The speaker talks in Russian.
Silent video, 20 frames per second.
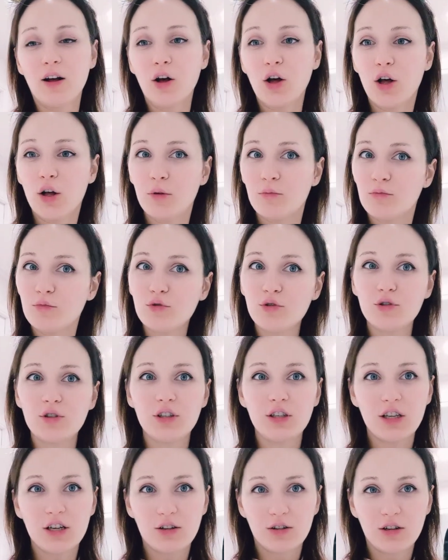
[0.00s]
А, муж
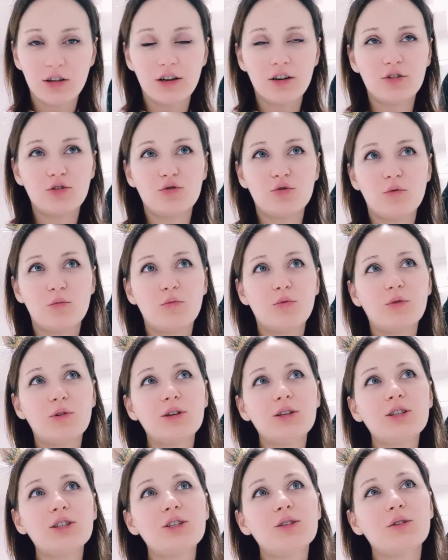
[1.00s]
ел хорошо
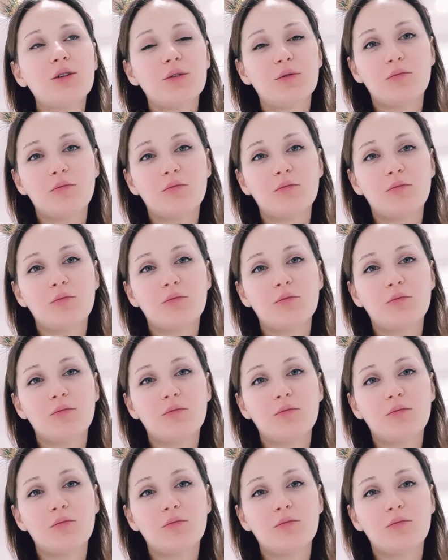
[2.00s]
борщ,